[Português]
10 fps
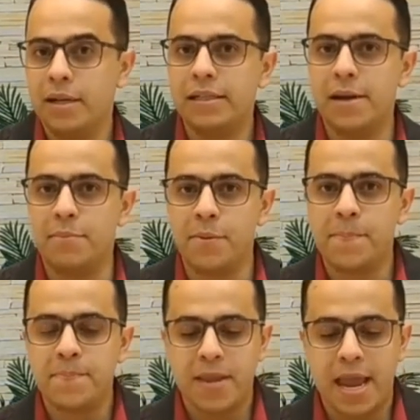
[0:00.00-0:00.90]
Por exemplo,
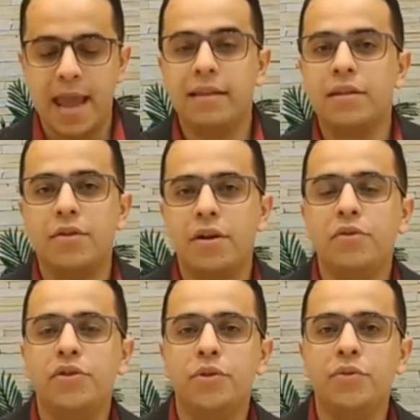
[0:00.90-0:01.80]
é na história
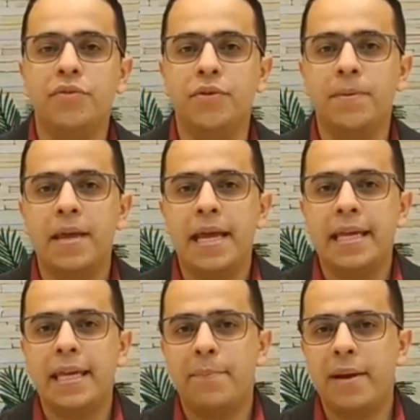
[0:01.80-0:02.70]
do dilúvio
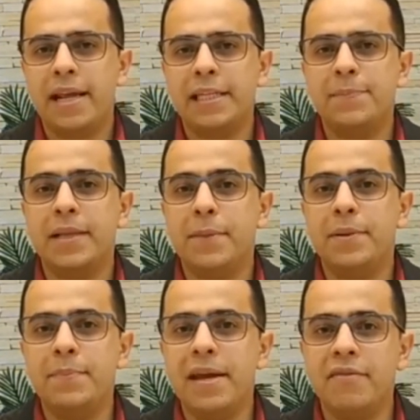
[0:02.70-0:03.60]
que aparece pela
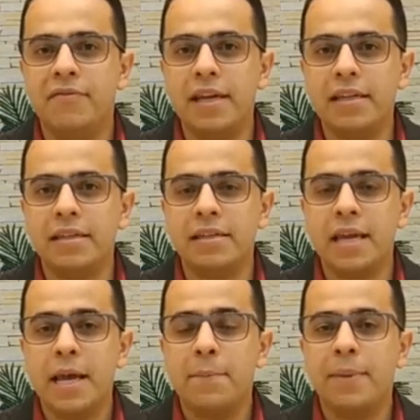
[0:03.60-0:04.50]
primeira
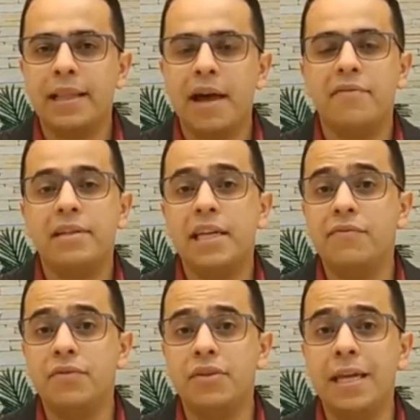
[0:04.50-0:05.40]
vez palavras
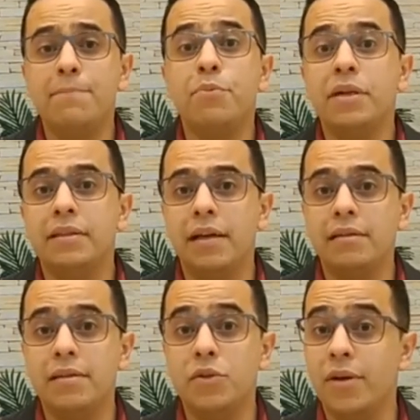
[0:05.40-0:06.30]
que vão ser
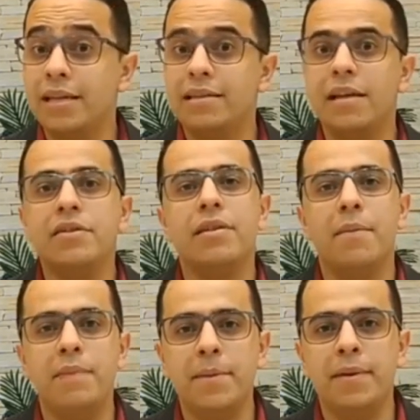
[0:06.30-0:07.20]
importantes no restante
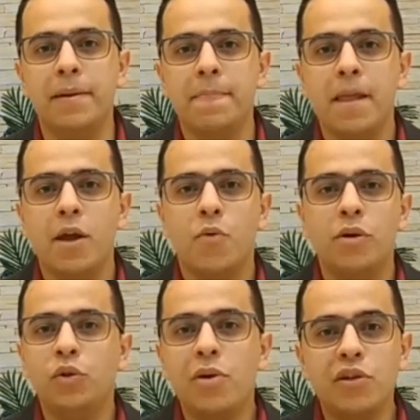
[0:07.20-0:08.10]
da Bíblia
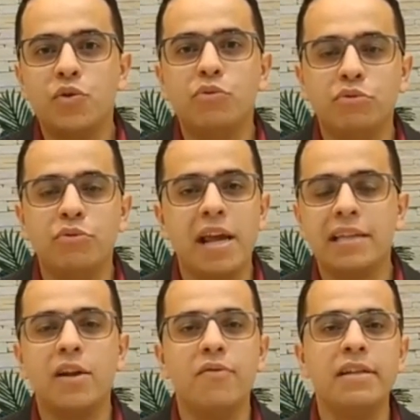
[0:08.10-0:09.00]
quando o assunto
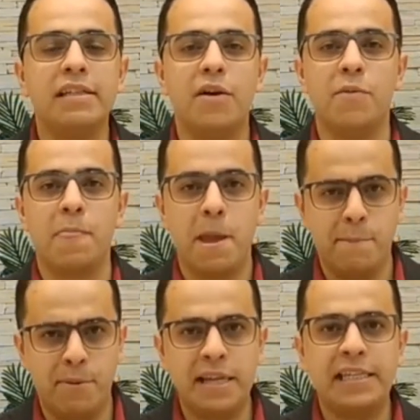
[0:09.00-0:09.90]
é salvação.
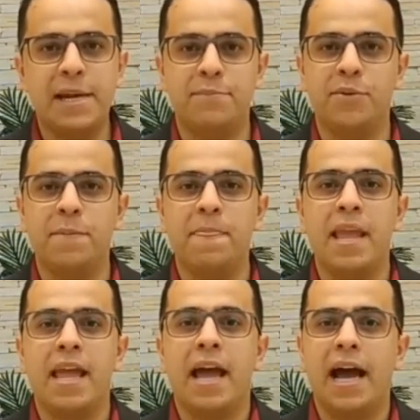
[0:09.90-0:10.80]
Por exemplo,
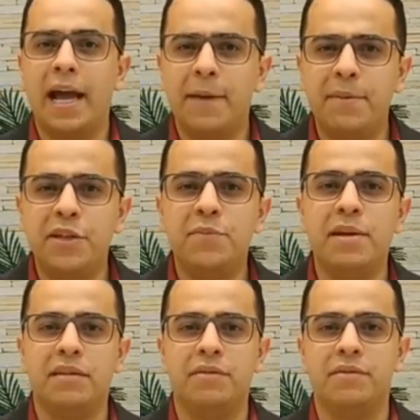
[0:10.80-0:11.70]

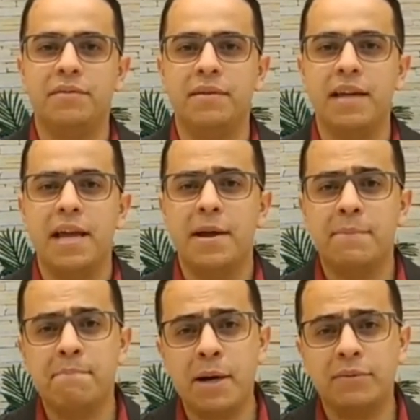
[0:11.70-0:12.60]
arrependimento,
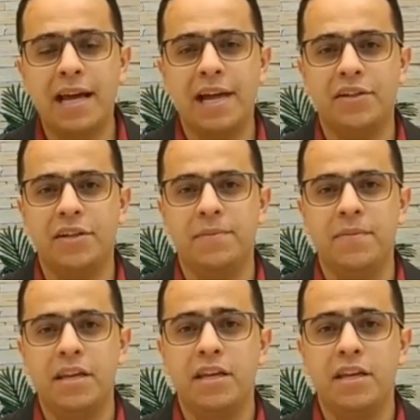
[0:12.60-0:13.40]
maldade,